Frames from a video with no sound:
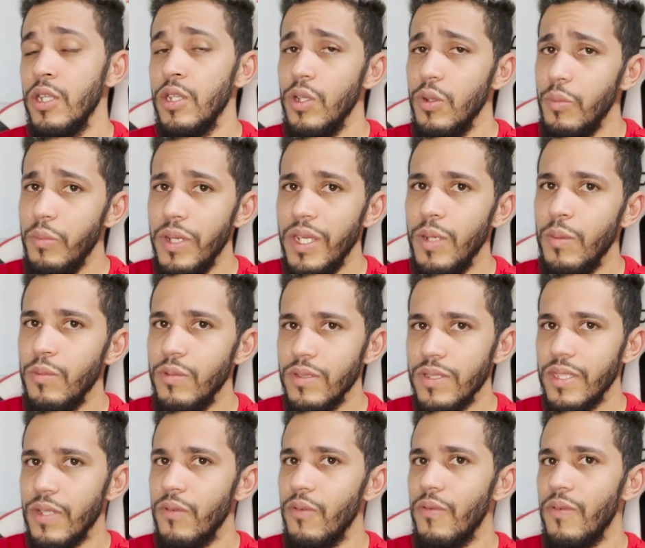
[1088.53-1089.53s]
No mínimo
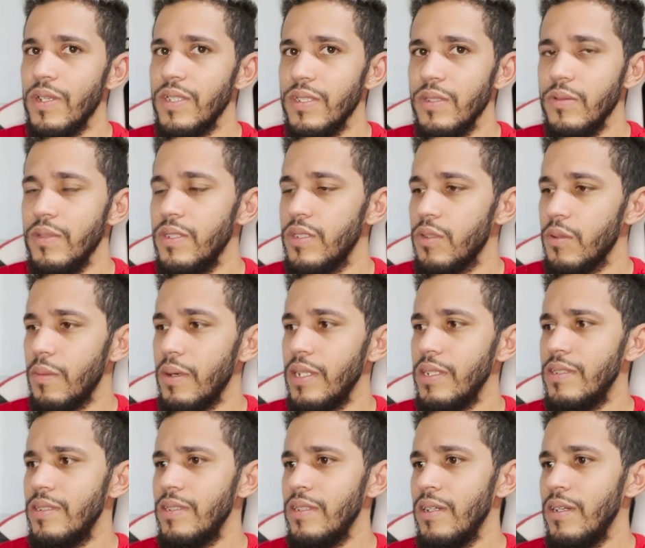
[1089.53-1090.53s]
estavam fazendo isso,
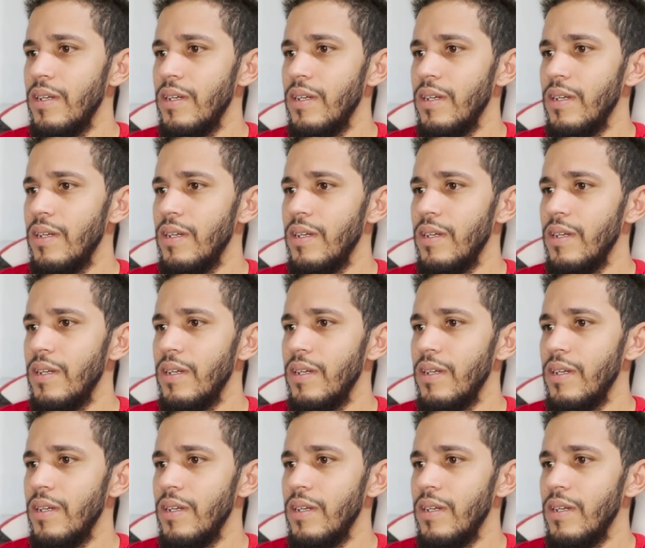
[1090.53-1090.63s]
mas